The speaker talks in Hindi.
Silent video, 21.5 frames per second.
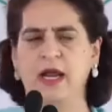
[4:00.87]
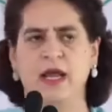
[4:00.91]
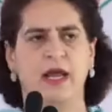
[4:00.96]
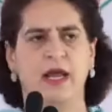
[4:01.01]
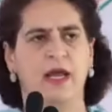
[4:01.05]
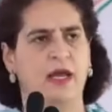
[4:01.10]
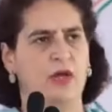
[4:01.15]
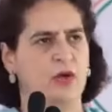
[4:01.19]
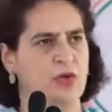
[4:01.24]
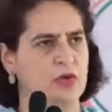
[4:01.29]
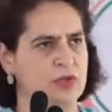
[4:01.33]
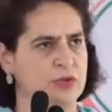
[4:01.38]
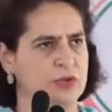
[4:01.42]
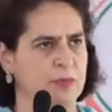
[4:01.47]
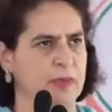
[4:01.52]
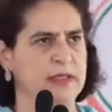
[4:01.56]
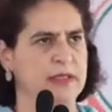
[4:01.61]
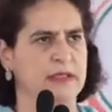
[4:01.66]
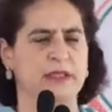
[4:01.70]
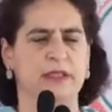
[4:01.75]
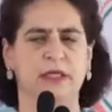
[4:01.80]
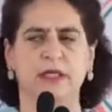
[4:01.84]
हैं कुछ
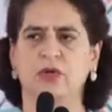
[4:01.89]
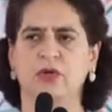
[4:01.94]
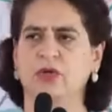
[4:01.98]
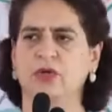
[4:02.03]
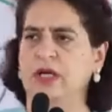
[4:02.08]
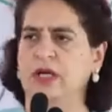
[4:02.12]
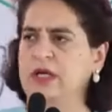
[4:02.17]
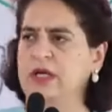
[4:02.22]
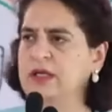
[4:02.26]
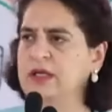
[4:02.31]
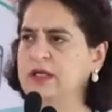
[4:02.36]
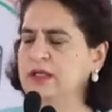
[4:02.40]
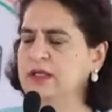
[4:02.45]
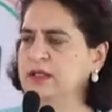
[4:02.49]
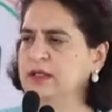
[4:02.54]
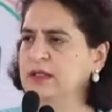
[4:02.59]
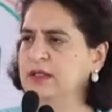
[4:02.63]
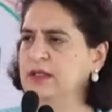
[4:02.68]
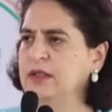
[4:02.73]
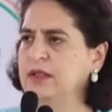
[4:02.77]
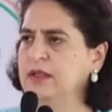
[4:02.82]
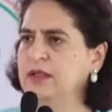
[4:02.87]
मंत्रियों ने
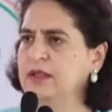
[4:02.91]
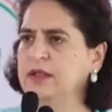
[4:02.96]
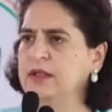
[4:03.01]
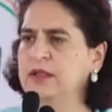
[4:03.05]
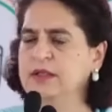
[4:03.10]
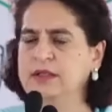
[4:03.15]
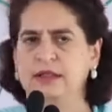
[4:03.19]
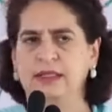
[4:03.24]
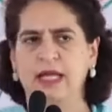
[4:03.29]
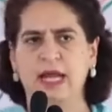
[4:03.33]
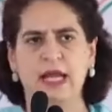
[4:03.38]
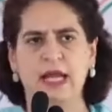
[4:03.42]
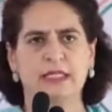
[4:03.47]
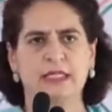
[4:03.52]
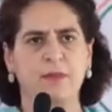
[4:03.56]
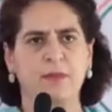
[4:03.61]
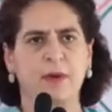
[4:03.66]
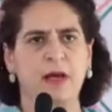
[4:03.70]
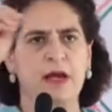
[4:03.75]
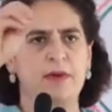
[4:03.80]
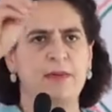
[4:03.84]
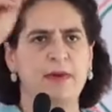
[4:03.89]
देश
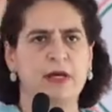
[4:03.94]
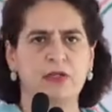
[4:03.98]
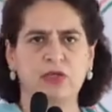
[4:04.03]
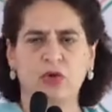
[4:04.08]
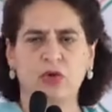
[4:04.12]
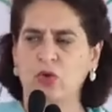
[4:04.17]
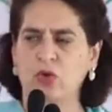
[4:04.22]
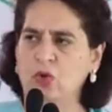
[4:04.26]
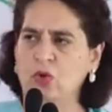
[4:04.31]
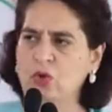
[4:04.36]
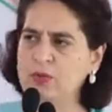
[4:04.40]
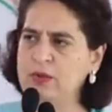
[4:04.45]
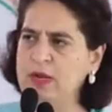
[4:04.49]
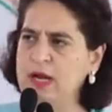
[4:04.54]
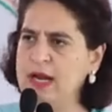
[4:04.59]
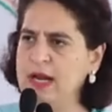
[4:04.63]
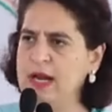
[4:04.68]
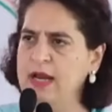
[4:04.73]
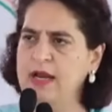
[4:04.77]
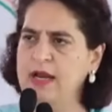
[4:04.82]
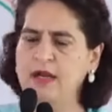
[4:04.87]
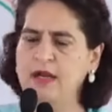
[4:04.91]
भर में जो घूम
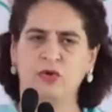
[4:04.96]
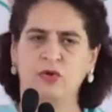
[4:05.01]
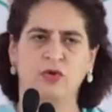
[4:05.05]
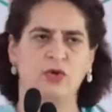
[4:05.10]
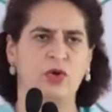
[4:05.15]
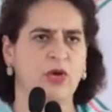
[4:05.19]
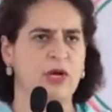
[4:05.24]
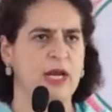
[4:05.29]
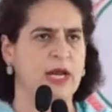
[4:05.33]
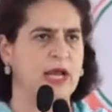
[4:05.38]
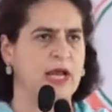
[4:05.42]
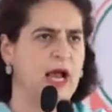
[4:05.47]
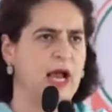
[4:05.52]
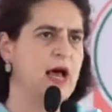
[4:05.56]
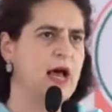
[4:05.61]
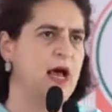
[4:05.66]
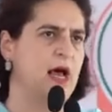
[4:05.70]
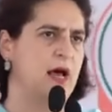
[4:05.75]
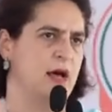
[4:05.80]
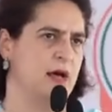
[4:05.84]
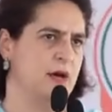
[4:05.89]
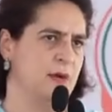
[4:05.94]
रहे हैं उन्होंने
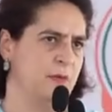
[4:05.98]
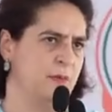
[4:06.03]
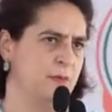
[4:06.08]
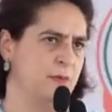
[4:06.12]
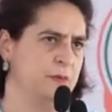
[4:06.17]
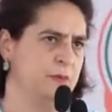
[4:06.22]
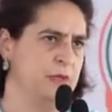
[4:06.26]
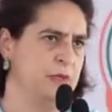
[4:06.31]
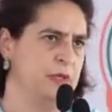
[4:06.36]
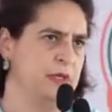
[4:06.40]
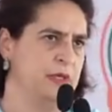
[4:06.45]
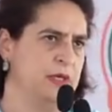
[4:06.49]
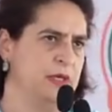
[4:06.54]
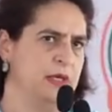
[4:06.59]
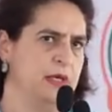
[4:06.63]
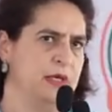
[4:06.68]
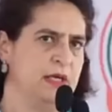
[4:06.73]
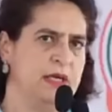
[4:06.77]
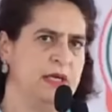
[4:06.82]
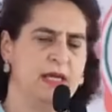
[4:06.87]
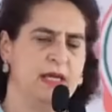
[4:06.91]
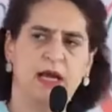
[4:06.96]
कहा
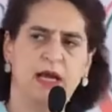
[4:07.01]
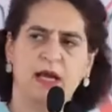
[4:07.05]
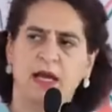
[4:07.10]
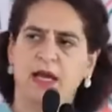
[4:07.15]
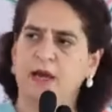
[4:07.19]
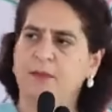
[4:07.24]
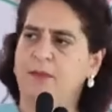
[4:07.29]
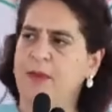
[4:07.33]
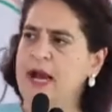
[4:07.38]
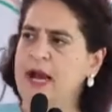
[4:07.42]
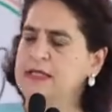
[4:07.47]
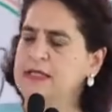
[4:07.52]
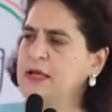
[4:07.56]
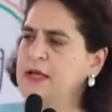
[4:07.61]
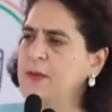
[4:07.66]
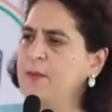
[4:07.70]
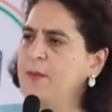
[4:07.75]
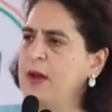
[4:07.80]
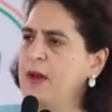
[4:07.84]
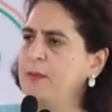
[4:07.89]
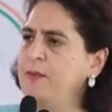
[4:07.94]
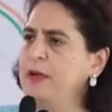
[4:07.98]
कि अगर
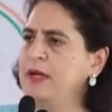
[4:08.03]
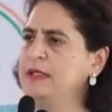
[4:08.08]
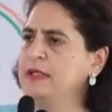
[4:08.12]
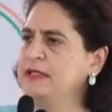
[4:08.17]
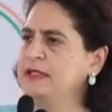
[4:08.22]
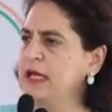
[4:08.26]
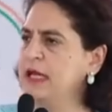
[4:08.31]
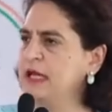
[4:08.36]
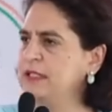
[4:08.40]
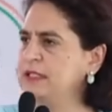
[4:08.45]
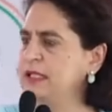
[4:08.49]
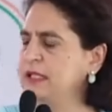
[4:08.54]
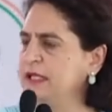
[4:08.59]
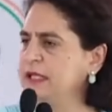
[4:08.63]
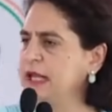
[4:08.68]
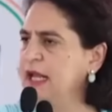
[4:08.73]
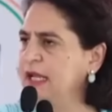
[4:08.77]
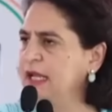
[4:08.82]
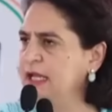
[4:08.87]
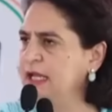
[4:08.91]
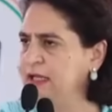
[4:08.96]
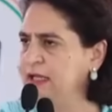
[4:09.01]
भाजपा फिर से
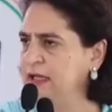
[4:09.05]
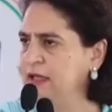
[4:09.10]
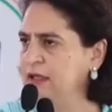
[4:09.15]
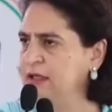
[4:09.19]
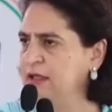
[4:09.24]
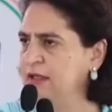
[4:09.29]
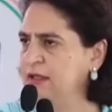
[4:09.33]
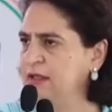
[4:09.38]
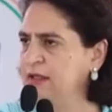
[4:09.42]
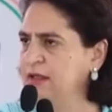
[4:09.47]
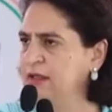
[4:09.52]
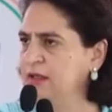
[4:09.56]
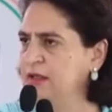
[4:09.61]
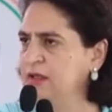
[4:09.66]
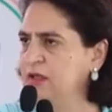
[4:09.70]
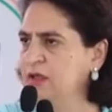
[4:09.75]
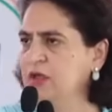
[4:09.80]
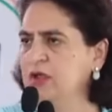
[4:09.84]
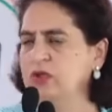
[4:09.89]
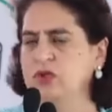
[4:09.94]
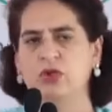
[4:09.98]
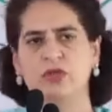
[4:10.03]
जीतेगी
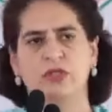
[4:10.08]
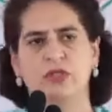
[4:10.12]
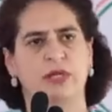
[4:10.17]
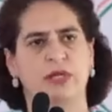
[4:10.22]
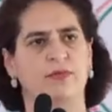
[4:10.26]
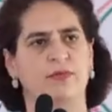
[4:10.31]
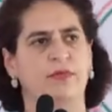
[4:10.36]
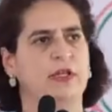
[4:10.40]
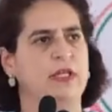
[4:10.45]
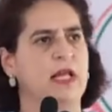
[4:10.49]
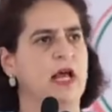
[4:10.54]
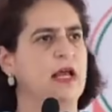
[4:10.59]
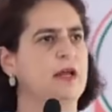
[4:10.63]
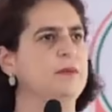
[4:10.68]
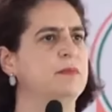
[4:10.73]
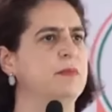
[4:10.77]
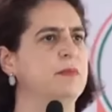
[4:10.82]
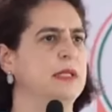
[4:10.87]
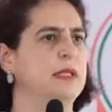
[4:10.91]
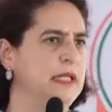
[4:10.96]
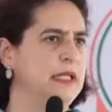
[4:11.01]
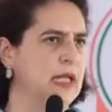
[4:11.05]
तो संविधान
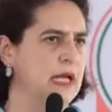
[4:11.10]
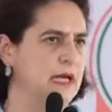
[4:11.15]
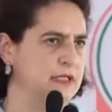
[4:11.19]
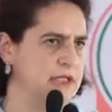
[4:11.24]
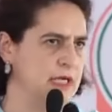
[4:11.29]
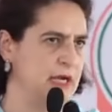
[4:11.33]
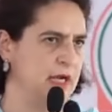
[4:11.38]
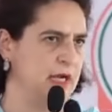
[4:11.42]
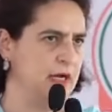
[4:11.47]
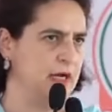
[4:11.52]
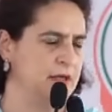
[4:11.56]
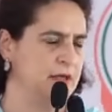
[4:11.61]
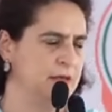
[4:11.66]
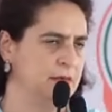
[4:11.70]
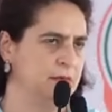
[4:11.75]
बदला जाएगा